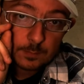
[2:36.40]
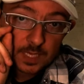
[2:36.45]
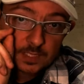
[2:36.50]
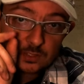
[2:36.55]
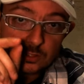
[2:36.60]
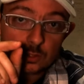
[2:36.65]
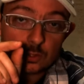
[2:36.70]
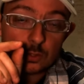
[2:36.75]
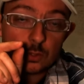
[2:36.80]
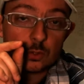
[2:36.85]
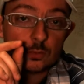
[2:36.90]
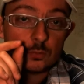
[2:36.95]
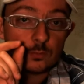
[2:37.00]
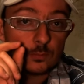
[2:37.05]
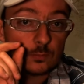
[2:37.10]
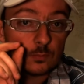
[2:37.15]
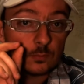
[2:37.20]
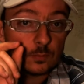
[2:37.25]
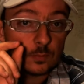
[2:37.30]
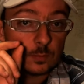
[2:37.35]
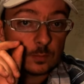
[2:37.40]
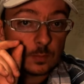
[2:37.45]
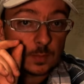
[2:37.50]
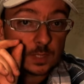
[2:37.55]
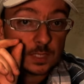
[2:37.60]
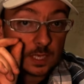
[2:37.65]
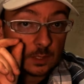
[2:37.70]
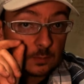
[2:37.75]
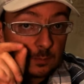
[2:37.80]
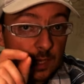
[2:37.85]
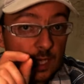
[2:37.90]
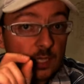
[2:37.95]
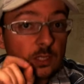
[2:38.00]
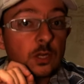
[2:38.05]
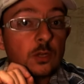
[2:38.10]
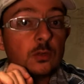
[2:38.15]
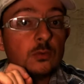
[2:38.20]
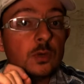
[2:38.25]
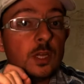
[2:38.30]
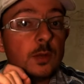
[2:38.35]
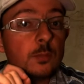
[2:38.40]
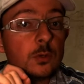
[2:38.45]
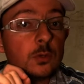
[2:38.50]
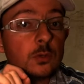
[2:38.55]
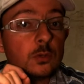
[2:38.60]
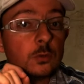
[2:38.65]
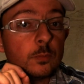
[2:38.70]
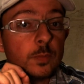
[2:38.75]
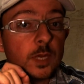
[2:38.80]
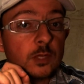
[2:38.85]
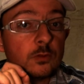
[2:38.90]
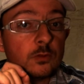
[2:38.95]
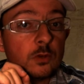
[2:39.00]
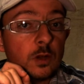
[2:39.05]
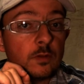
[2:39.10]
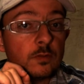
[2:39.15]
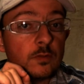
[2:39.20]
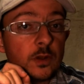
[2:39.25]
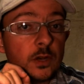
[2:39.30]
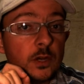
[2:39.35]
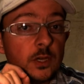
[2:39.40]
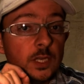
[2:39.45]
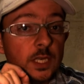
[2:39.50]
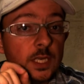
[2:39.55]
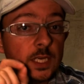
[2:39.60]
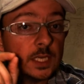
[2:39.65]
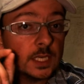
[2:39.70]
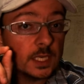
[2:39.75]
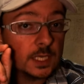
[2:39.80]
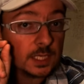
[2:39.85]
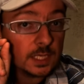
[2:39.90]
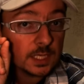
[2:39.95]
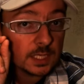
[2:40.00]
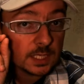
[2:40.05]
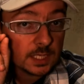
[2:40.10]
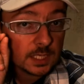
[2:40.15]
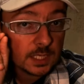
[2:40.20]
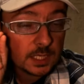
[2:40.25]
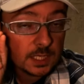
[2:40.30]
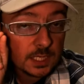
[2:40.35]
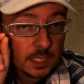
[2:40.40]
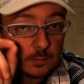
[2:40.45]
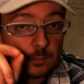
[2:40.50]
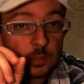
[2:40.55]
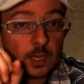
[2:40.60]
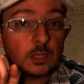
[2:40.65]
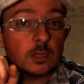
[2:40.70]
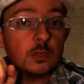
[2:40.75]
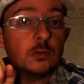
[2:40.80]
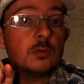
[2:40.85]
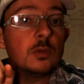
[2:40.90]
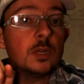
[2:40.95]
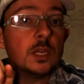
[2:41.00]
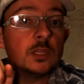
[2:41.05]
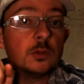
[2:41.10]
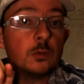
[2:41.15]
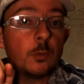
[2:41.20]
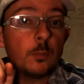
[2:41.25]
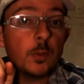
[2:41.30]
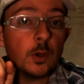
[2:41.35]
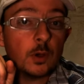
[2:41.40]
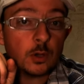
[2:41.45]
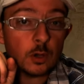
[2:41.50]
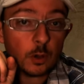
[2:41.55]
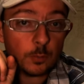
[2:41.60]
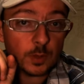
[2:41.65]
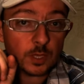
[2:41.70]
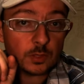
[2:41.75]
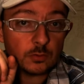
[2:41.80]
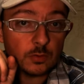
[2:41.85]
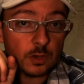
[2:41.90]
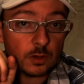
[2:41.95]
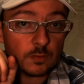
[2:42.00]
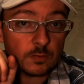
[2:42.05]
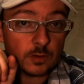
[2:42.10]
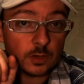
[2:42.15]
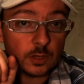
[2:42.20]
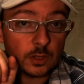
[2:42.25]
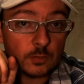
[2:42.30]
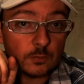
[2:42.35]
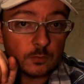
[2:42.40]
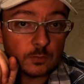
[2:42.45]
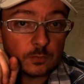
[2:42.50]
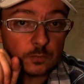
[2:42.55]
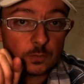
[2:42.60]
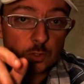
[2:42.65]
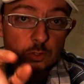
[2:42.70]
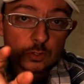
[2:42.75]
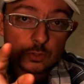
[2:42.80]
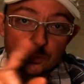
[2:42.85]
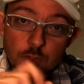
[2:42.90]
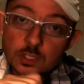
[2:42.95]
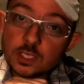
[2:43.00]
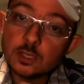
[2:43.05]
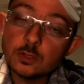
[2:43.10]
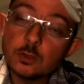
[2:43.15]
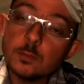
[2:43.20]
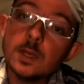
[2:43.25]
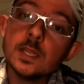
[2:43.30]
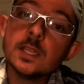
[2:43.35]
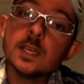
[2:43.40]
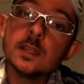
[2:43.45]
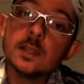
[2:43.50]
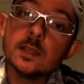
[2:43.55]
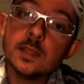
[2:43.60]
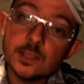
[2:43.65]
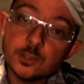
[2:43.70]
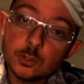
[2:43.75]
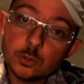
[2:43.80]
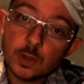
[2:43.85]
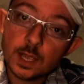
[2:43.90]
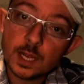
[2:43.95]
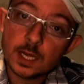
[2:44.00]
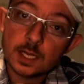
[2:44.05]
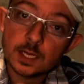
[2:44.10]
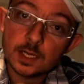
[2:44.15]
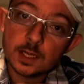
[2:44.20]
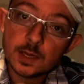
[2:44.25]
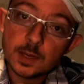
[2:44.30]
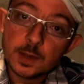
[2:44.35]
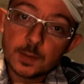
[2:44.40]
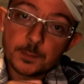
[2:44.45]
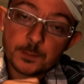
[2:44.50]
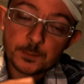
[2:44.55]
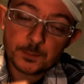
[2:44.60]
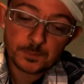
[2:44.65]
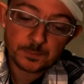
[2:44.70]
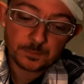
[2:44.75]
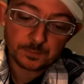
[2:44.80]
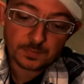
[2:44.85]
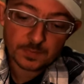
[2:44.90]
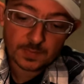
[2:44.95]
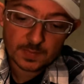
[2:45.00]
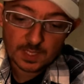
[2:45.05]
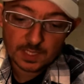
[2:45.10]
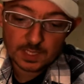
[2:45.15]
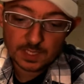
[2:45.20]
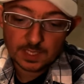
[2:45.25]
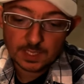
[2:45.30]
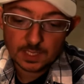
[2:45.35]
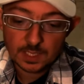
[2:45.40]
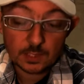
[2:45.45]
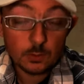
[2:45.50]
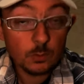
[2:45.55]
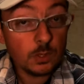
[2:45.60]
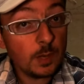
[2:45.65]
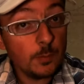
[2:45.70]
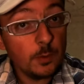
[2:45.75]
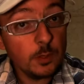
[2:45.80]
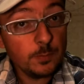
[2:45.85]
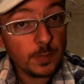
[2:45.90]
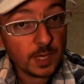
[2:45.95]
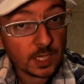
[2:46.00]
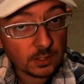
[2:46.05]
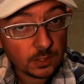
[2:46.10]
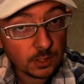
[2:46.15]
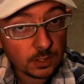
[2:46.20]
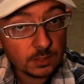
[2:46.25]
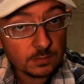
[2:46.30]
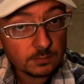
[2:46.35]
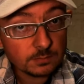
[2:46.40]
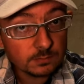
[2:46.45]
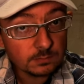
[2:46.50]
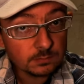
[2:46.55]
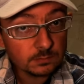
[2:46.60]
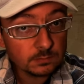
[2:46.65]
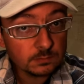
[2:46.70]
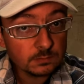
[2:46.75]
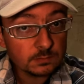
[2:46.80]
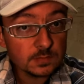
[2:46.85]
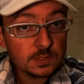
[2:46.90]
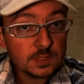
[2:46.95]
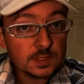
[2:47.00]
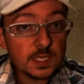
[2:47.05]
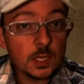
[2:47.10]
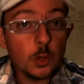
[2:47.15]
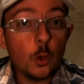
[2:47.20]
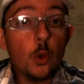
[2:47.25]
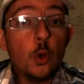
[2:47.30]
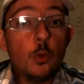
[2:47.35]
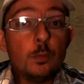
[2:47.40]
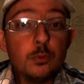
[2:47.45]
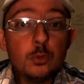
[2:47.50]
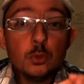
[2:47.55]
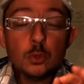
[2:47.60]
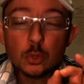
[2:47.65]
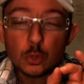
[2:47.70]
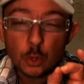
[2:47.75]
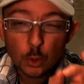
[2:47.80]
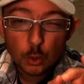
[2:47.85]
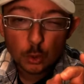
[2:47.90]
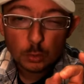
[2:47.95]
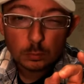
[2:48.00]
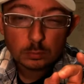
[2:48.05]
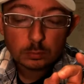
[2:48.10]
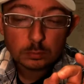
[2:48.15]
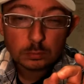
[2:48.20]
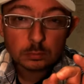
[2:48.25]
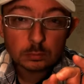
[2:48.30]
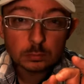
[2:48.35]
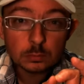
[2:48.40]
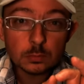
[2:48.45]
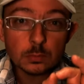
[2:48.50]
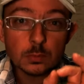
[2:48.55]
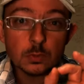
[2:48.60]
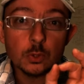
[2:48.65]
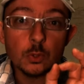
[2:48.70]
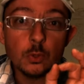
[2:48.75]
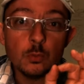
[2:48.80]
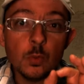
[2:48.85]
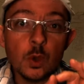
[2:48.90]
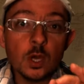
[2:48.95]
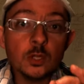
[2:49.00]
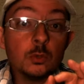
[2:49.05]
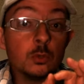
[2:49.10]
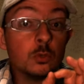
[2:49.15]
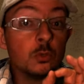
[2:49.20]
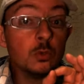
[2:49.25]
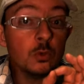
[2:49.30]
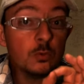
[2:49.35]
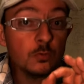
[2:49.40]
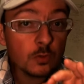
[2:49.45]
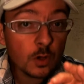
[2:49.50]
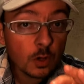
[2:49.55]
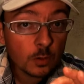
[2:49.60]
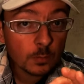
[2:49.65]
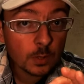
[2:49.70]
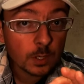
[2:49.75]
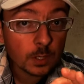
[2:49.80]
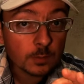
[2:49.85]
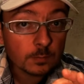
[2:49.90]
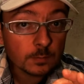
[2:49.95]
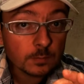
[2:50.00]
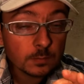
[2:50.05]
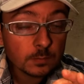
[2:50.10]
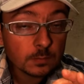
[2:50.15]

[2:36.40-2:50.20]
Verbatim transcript: parce que il y a une période où les plantes ont perdu leurs feuilles et il y a une période où elles n'ont pas encore perdu leurs feuilles. Je veux dire de manière naturelle. Et donc la bonne période, c'est au plus tôt le mois de novembre.